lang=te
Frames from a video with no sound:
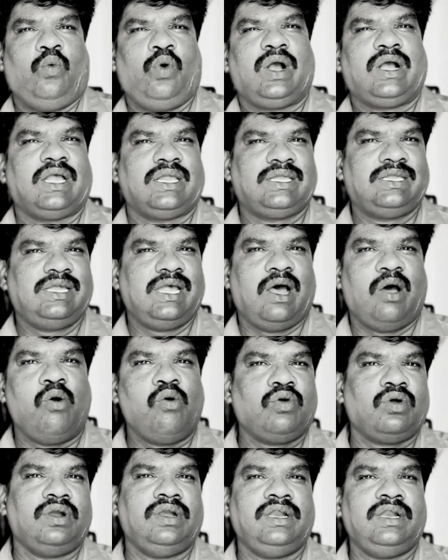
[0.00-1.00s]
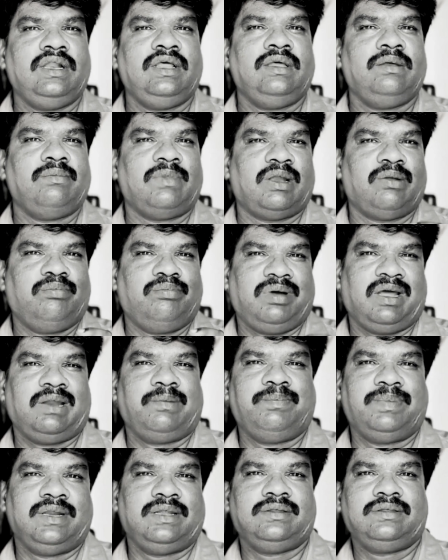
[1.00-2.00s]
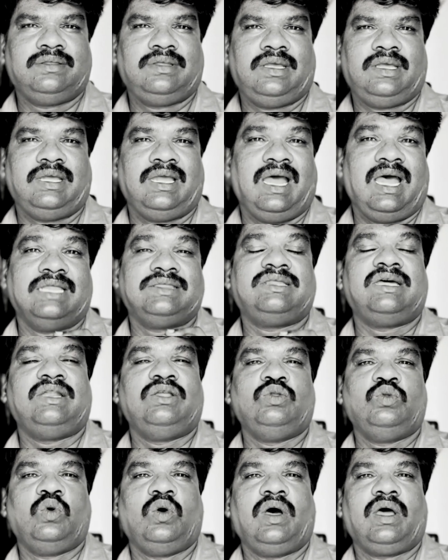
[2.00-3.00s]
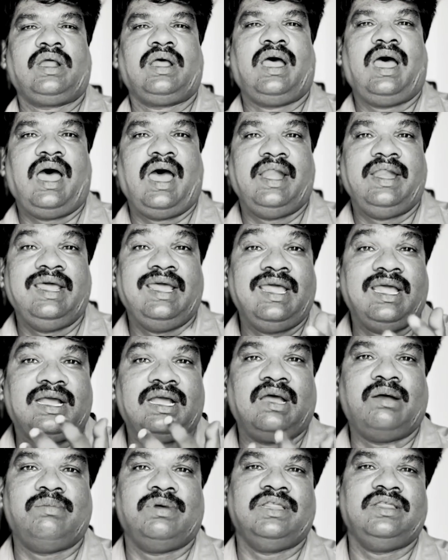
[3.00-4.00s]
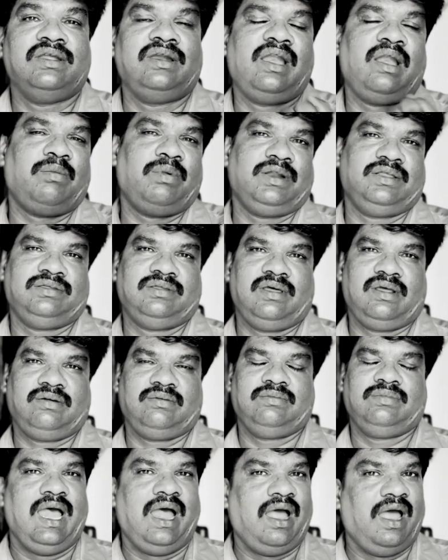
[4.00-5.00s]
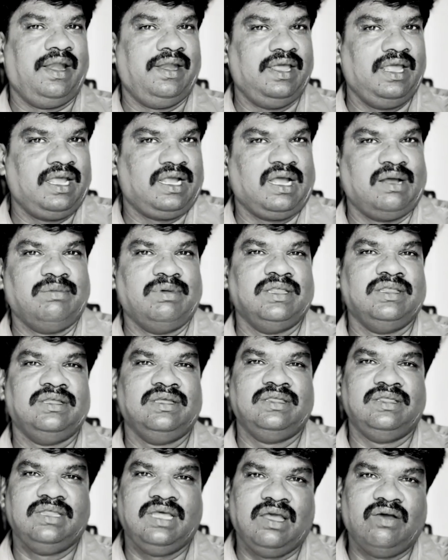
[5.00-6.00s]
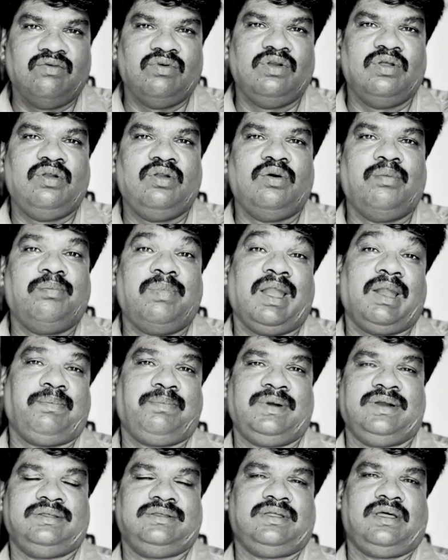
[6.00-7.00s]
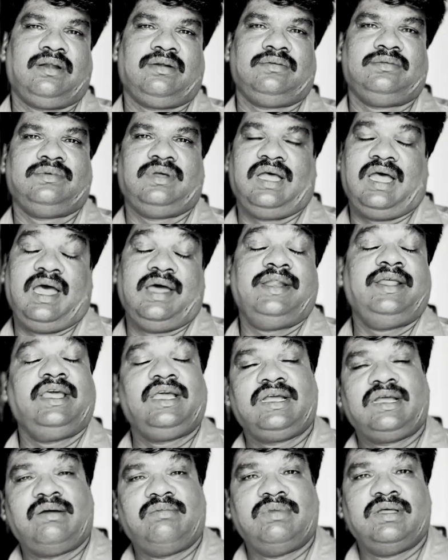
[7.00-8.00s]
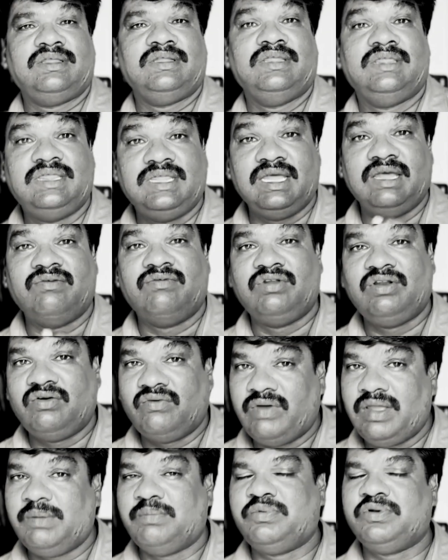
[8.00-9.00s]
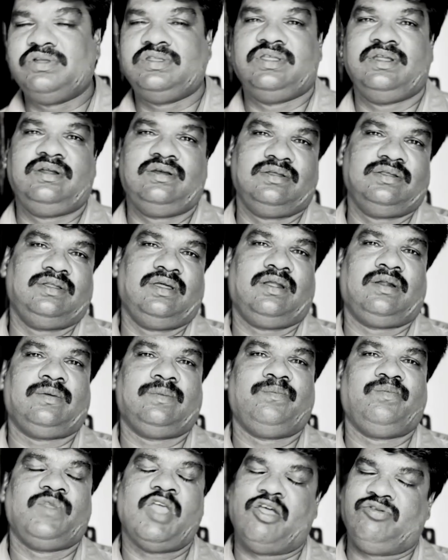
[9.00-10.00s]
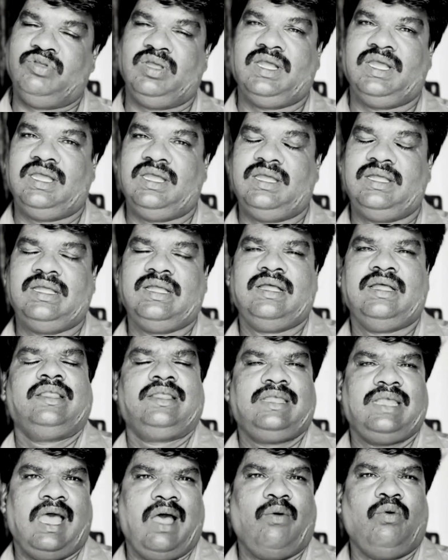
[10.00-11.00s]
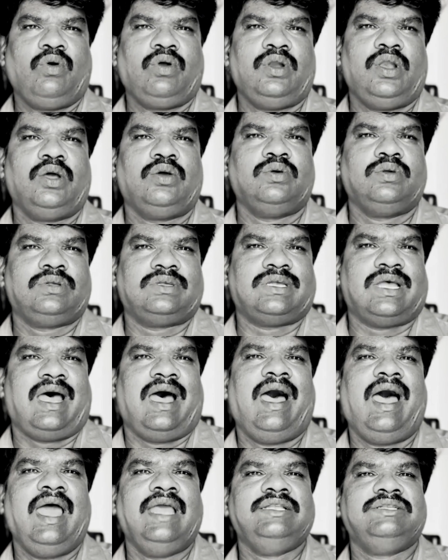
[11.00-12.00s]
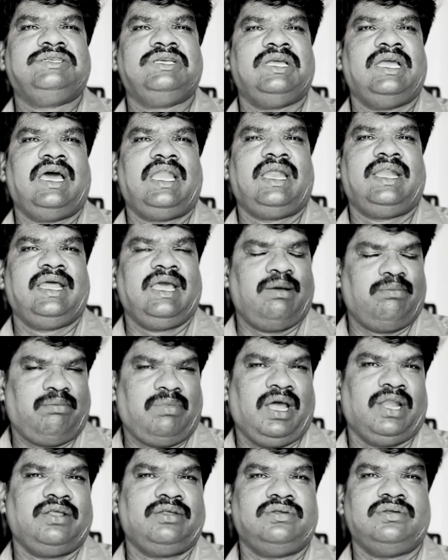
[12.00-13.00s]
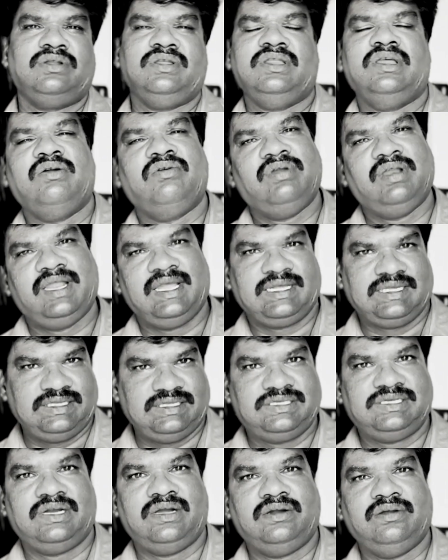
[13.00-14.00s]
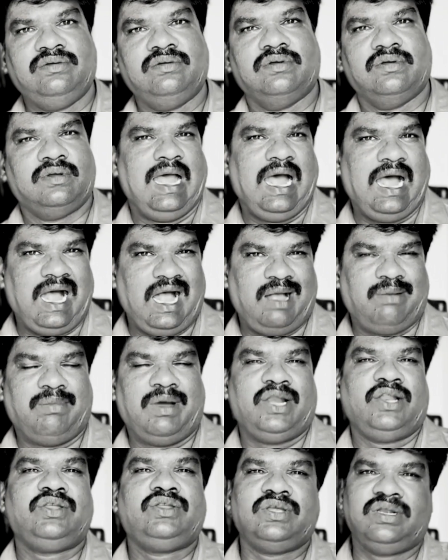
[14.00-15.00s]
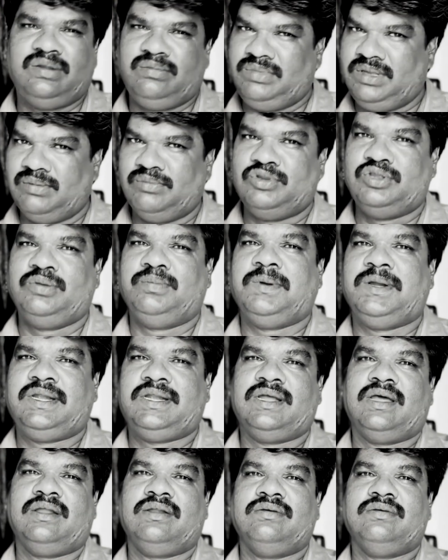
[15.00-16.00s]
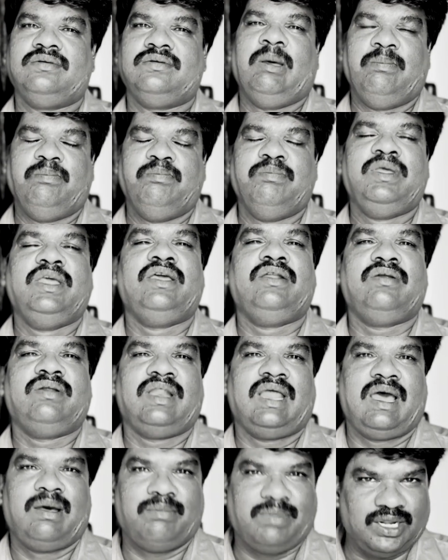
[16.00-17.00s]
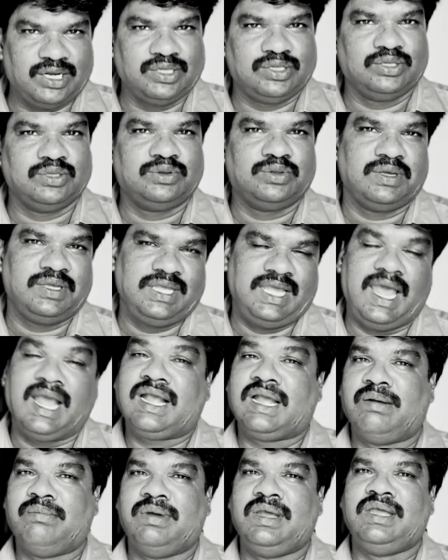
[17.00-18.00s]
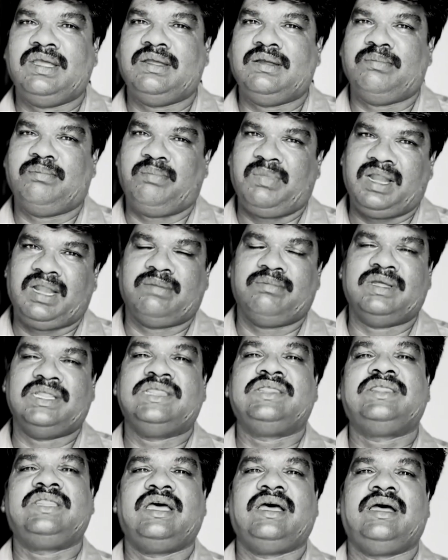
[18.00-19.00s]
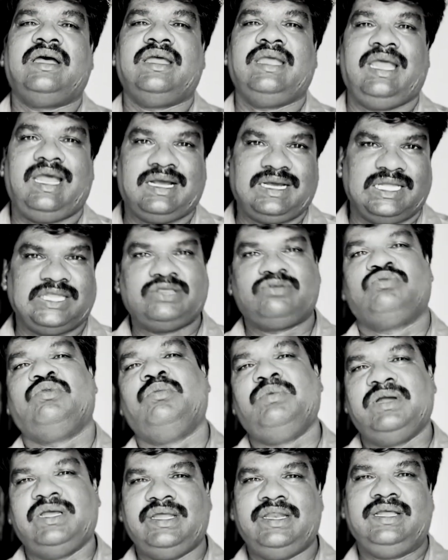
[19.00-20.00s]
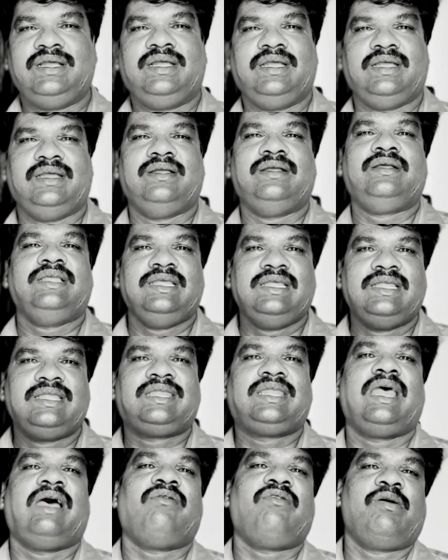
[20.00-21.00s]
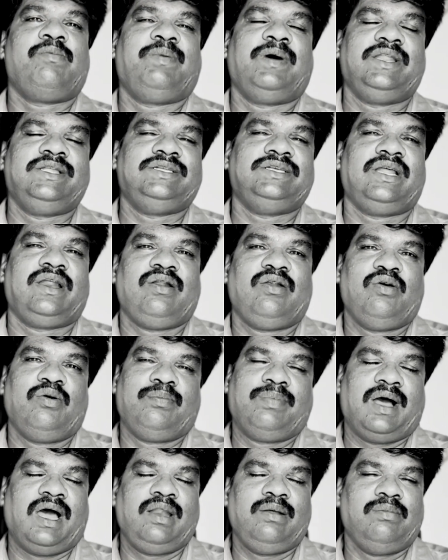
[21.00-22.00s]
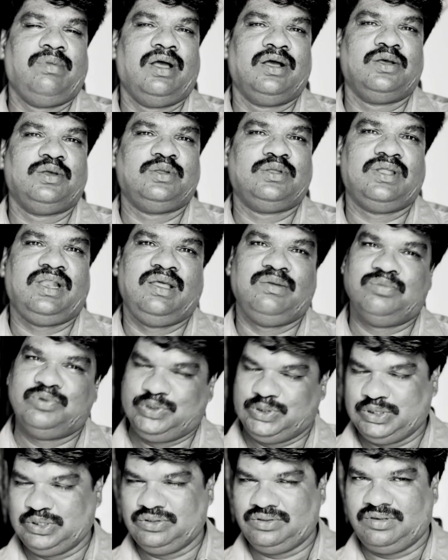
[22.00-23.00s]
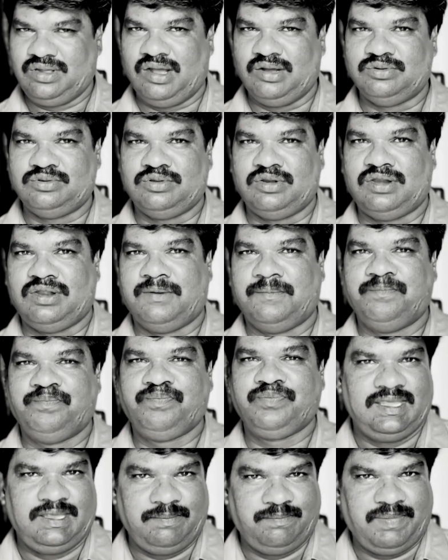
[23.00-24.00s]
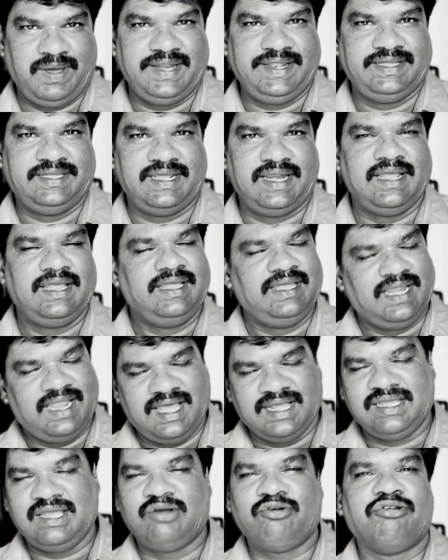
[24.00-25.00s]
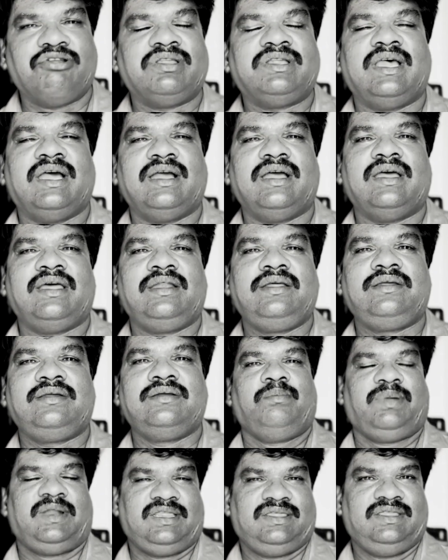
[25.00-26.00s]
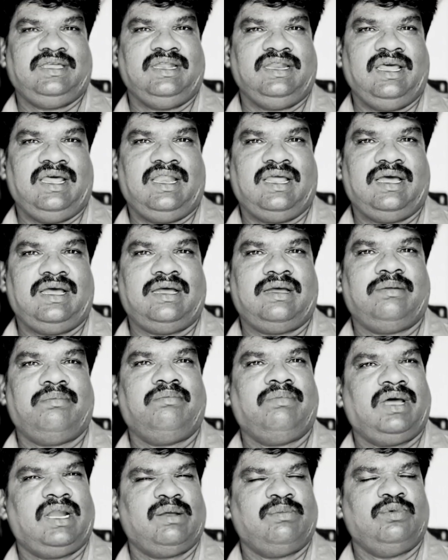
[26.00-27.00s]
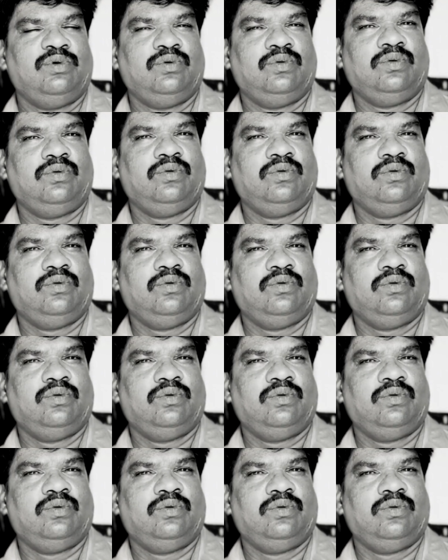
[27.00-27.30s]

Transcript: ఒక సేవకుని మనం బలపరిస్తే అతని ద్వారా అనేక మంది నిలబడతారు అనేక మంది దేవునిలో బలపడతారు అనేక మంది దేవుని వైపుకు తిరుగుతారు అందుకే సేవకులకు సహాయం చేయాలనే ఆ మనసును దేవుడు నాకు ఇచ్చాడు ఆ మనసును మీ ముందు పెట్టాను మీరు నా మనసుతో ఏకమై మనమంతా ఏకత్వం కలిగి ఈ సేవా పరిచర్యలో పారిభాగస్తులై ముందుకు సాగుతున్నాం ఈ పరిచయం ఇలాగే కొనసాగాలి ప్రతి నెల మనము